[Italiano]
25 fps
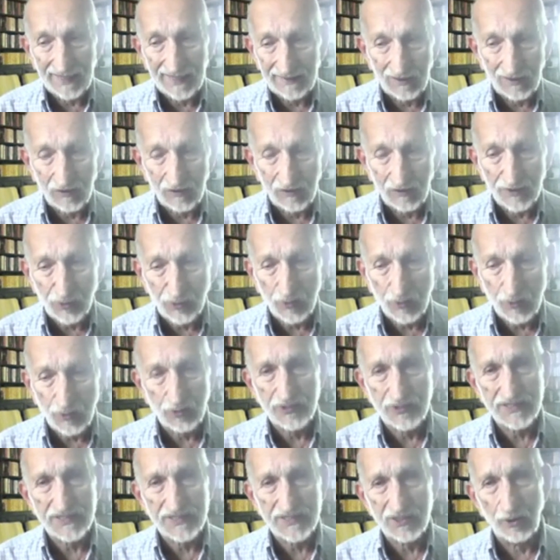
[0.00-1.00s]
come suo
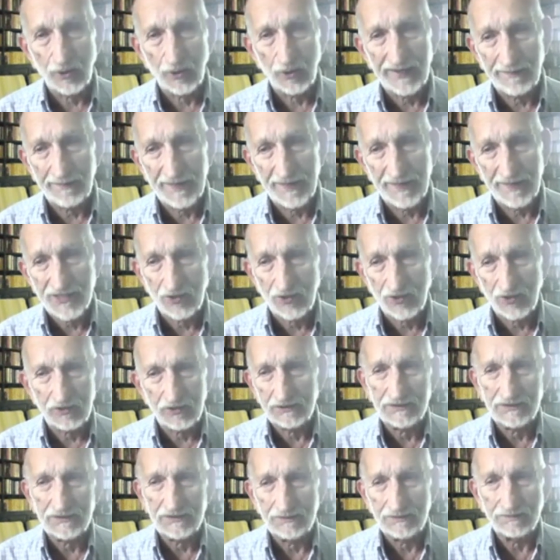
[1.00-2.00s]
successore ha
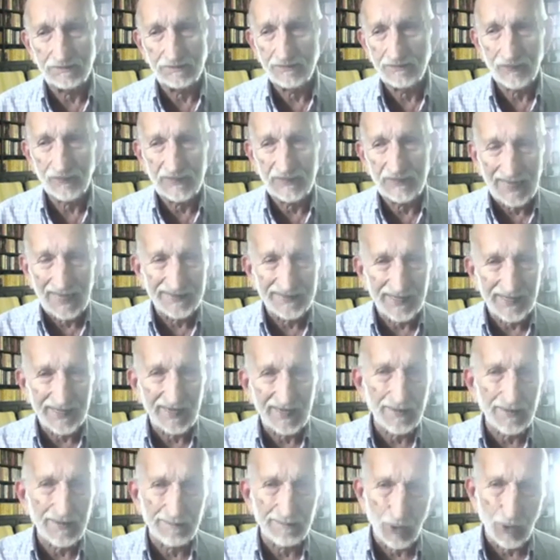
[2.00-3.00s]
messo eh,
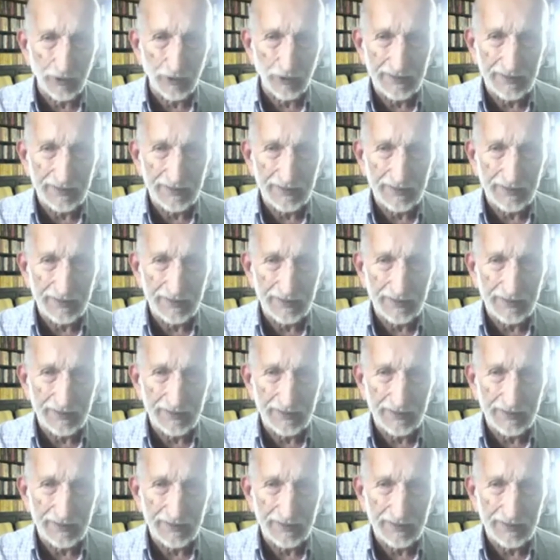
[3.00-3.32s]
Dalia Rarab